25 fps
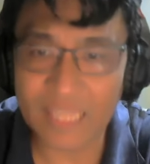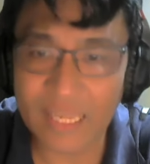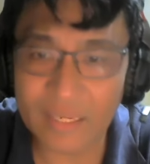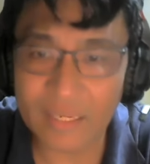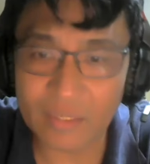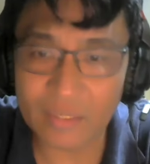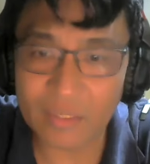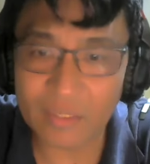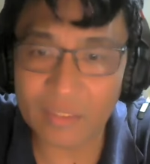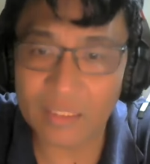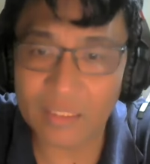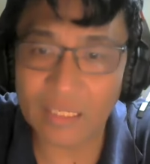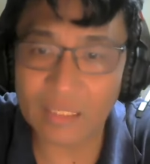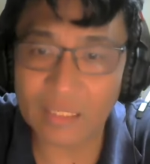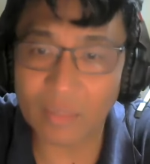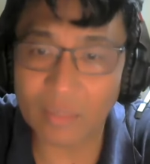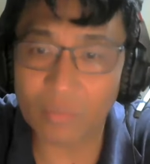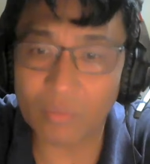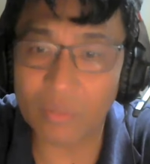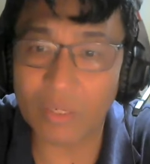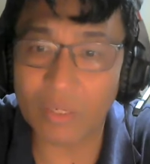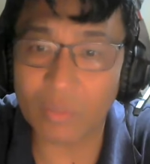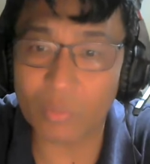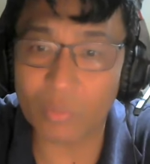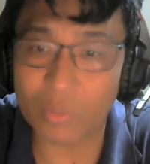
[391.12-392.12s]
Okay,
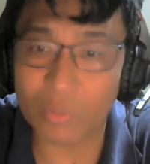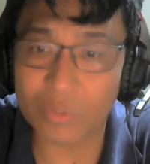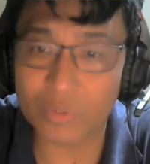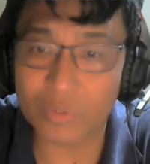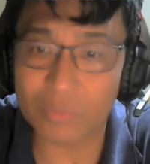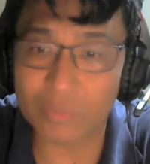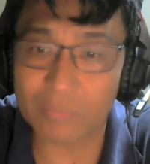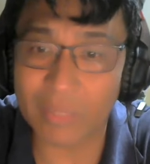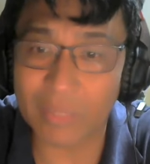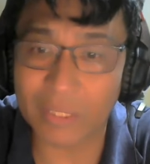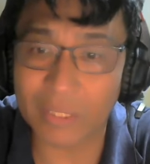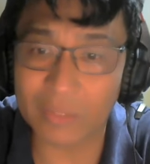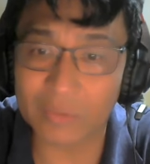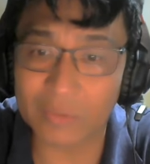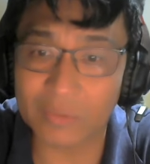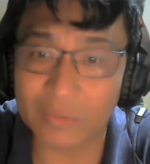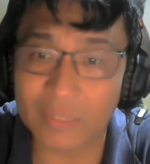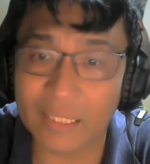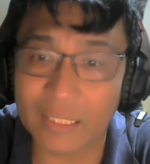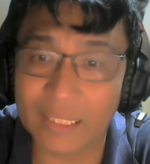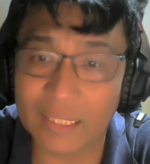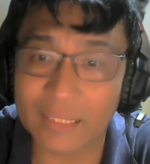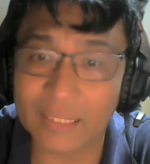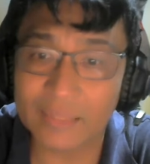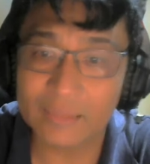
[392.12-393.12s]
lagyan ko lang question mark
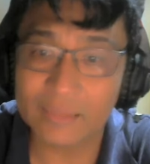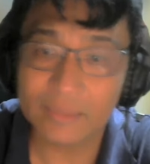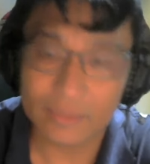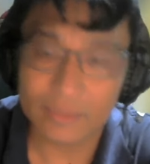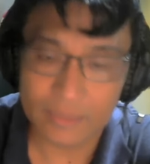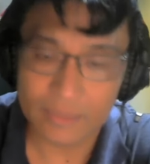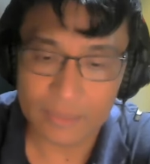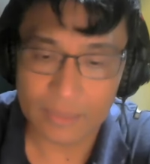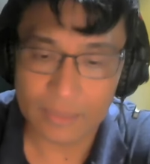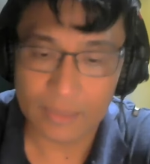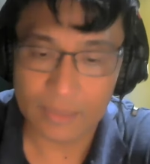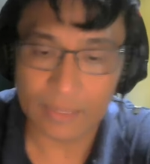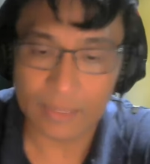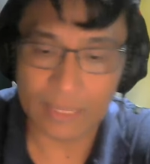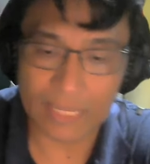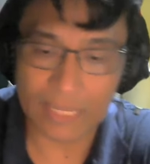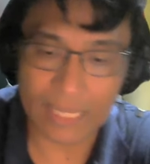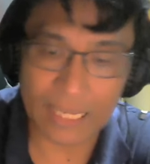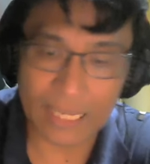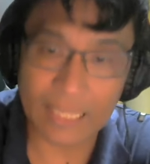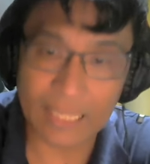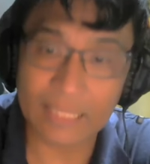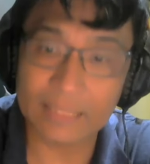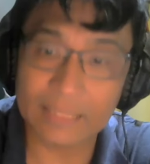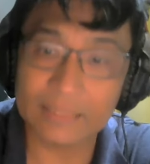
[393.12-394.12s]
to ah.
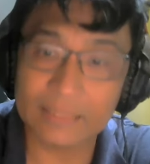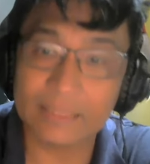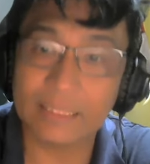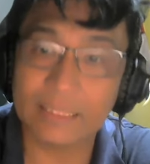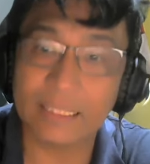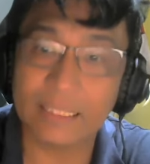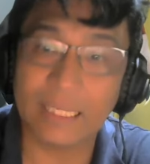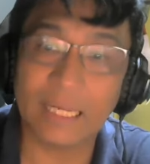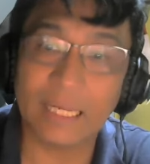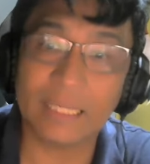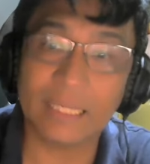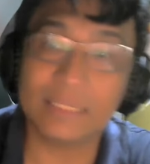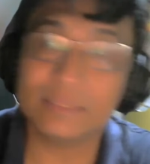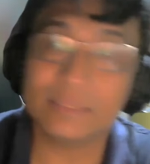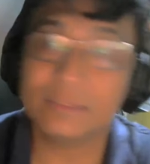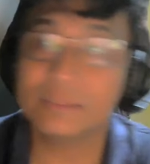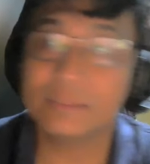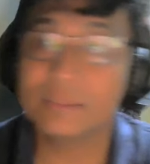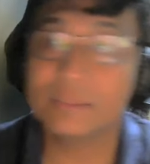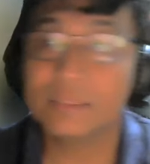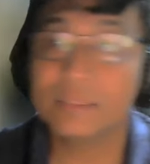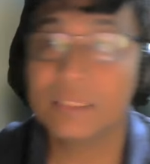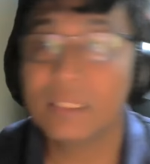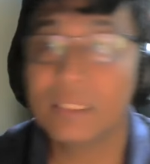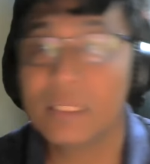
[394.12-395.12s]
Yan. Yan.
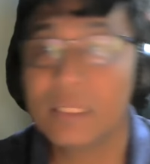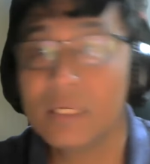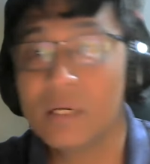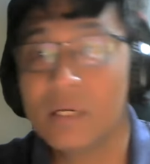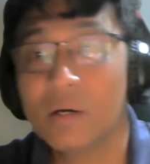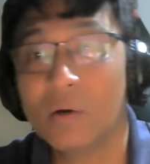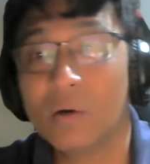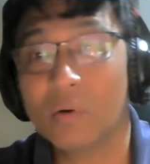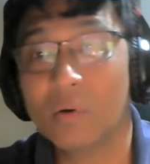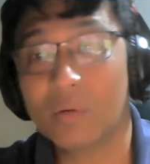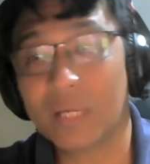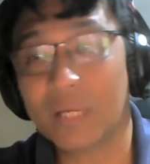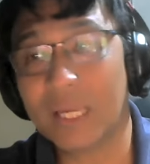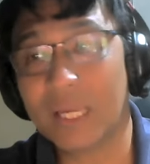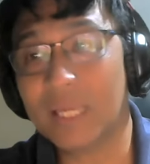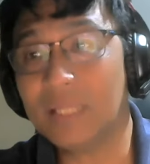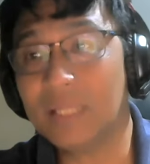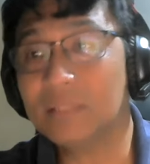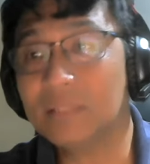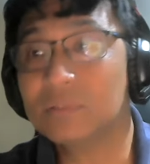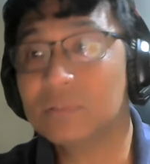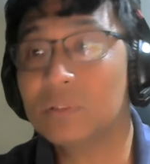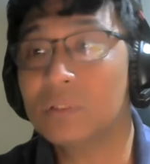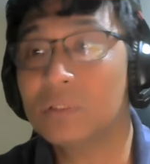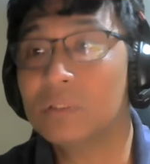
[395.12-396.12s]

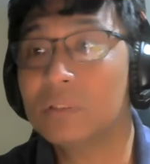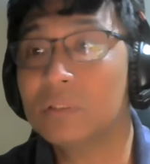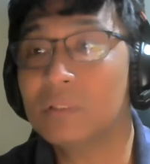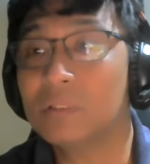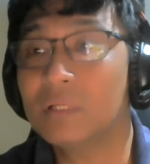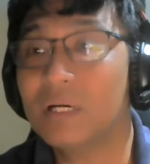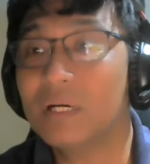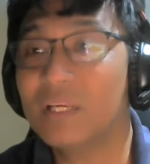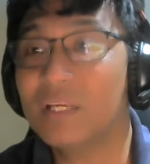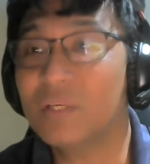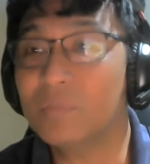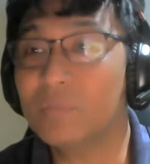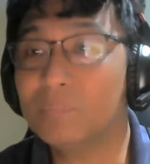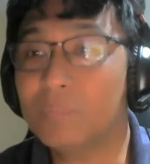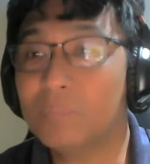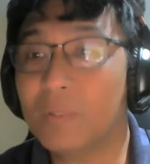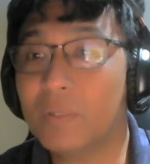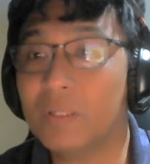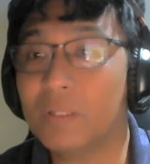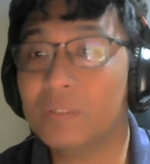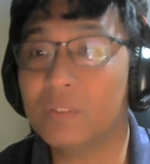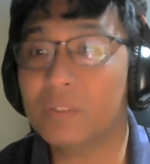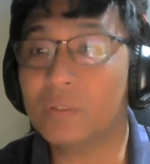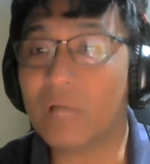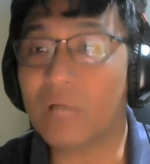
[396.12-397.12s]
Okay? So,
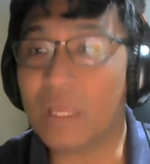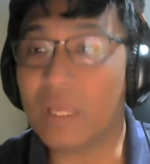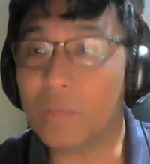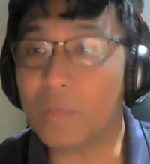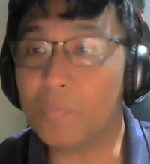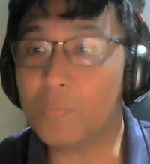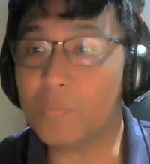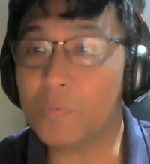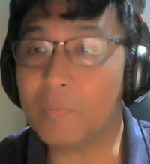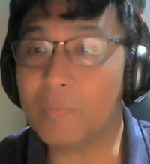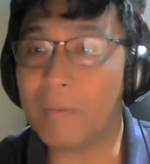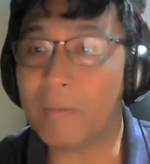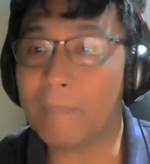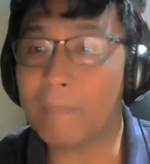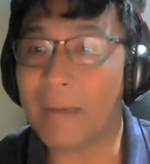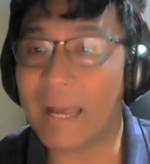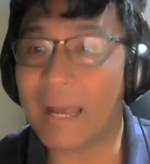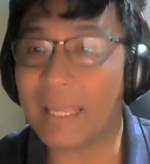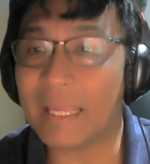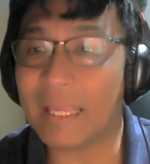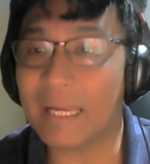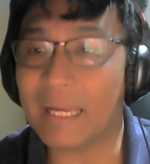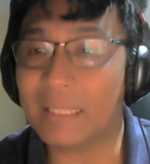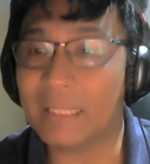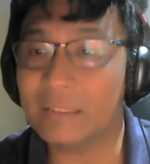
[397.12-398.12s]
yun po. No, kayo po ba
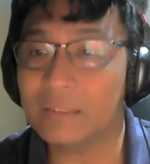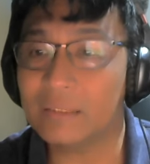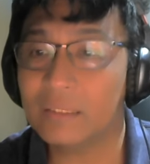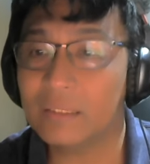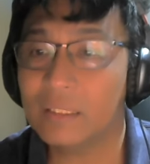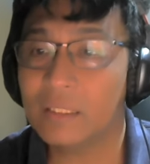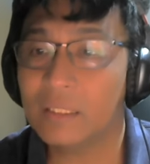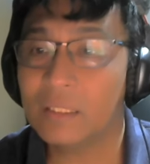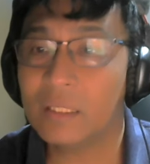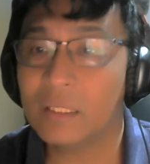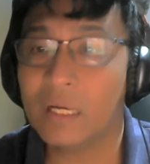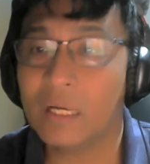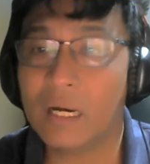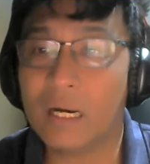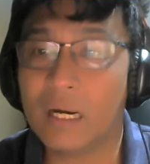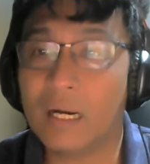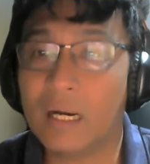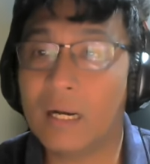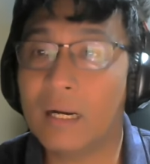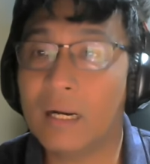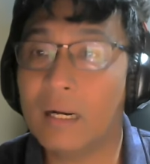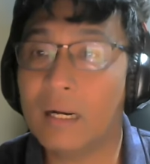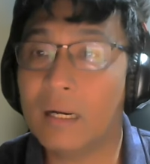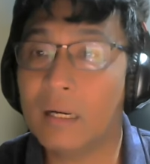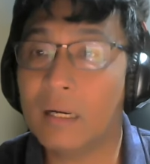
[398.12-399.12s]
bayan?
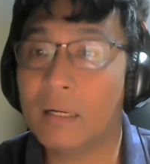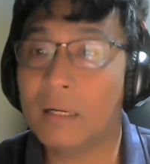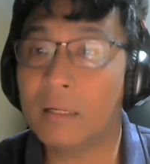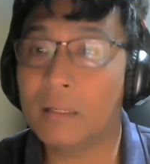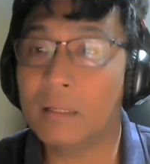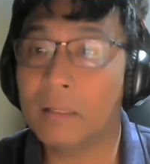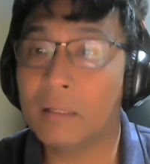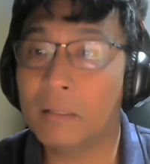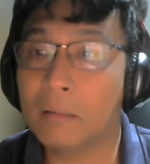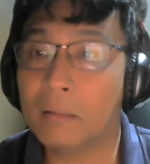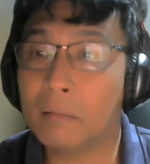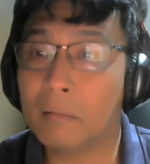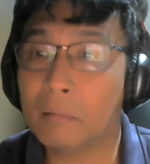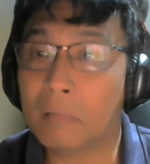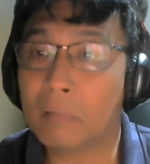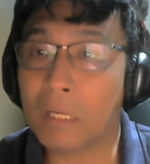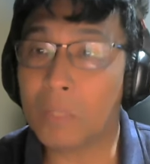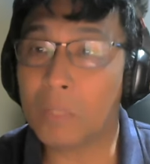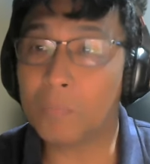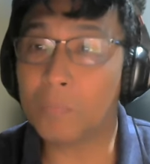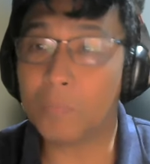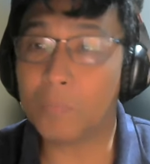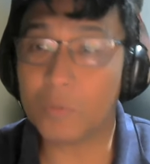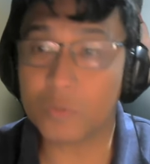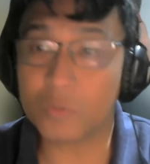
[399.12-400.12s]
Uh,
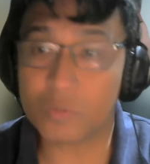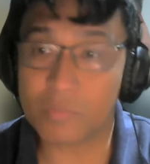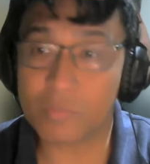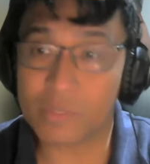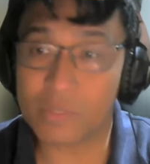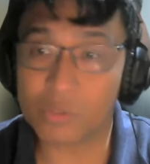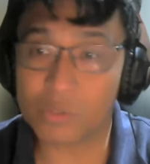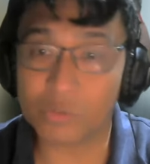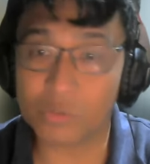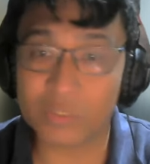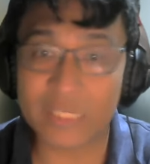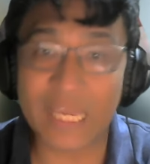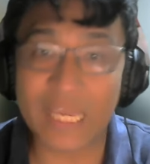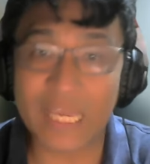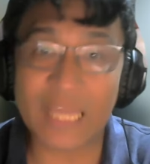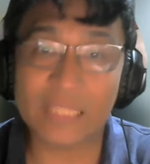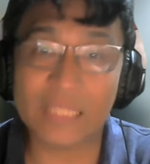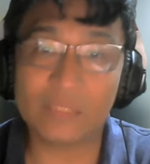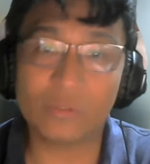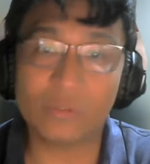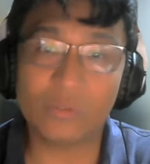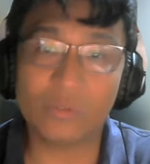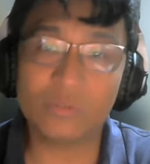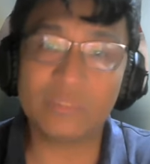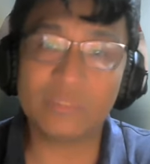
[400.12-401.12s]
kayo po sumagot
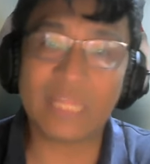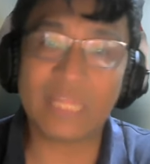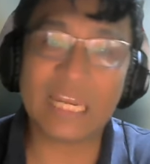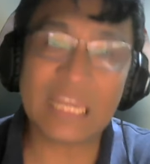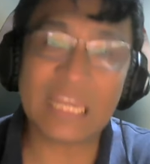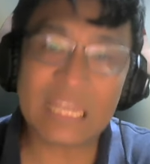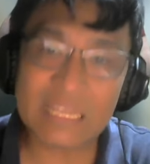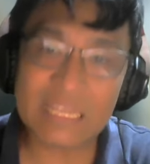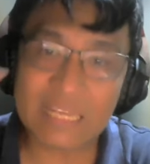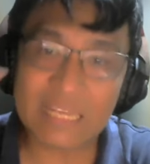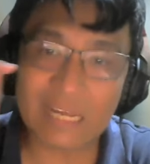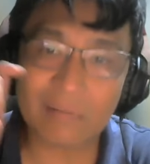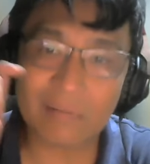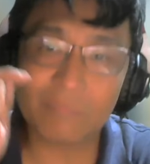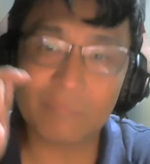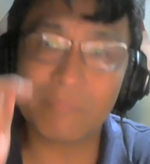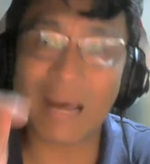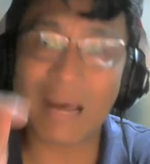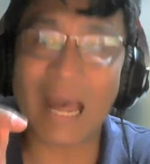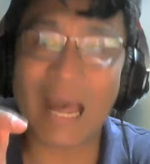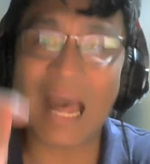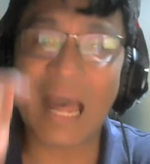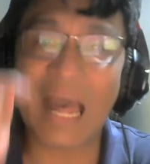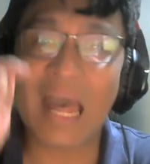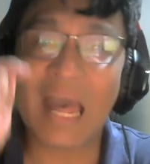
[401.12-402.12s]
niyan, no?
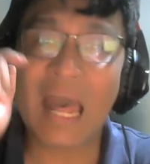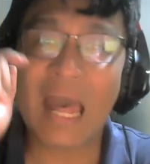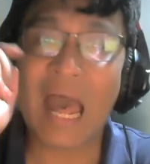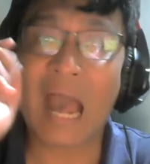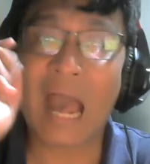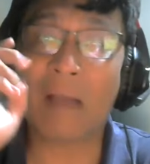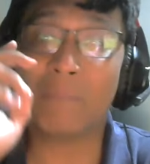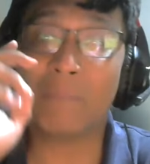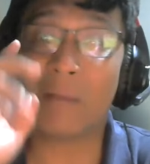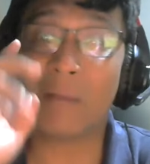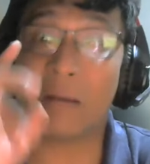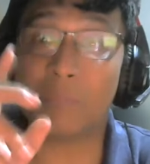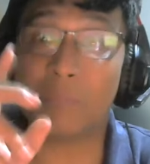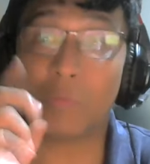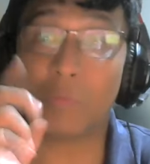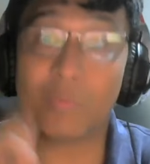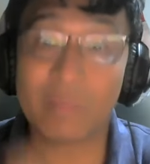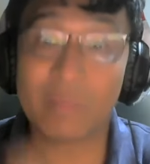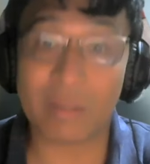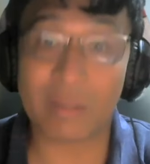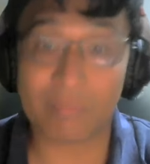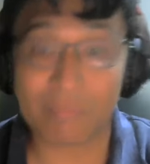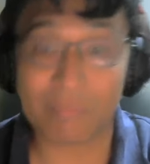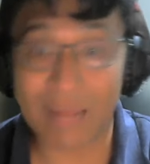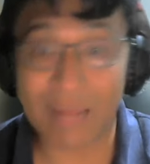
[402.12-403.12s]
Nalilang ba ang mga
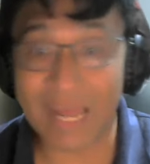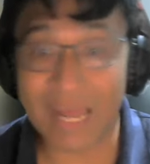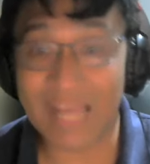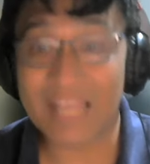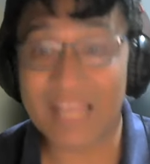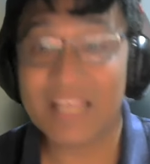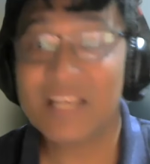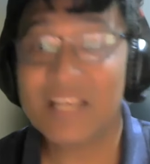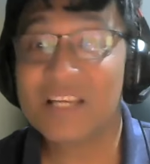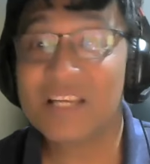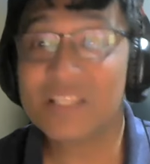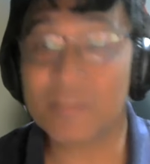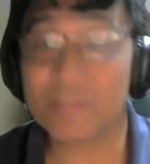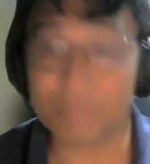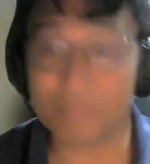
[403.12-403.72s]
pumirma